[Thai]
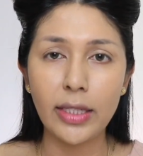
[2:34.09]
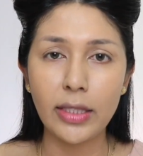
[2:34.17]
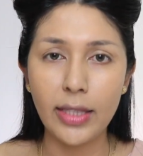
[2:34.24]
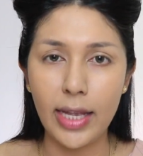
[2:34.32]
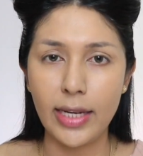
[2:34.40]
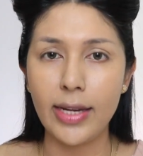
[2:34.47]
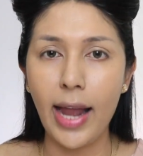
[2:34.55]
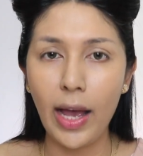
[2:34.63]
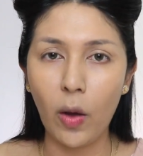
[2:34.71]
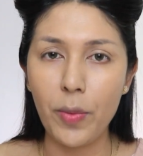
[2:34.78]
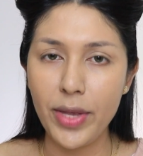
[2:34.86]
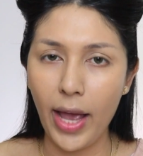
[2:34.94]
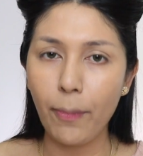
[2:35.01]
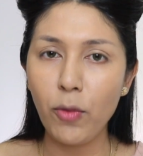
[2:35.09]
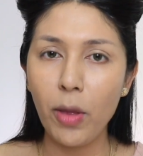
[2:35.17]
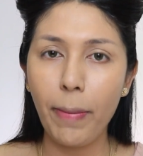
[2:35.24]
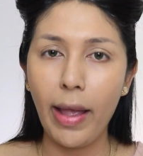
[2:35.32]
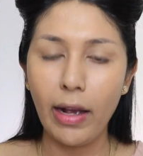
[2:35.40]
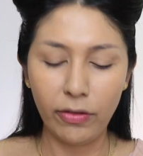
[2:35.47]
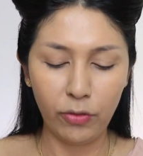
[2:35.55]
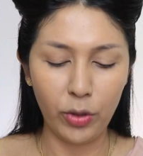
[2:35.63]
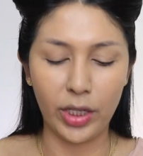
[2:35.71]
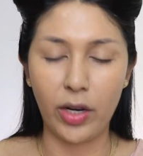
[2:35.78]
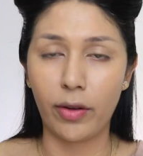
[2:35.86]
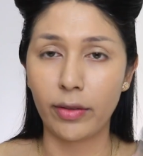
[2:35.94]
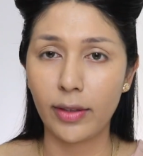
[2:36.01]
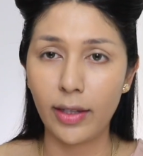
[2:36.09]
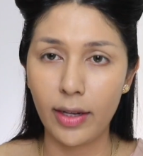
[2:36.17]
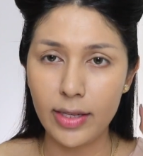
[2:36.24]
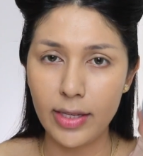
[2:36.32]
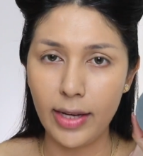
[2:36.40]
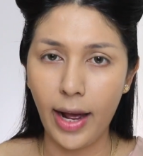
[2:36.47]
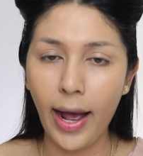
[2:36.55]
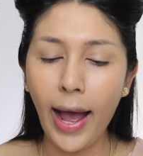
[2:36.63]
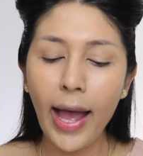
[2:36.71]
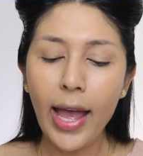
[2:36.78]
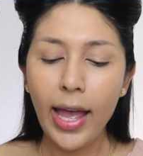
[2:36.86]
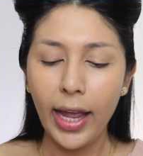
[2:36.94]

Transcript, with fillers: เซตหน้าของพี่อ้ำด้วยแป้งฝุ่นของตรีนะคะ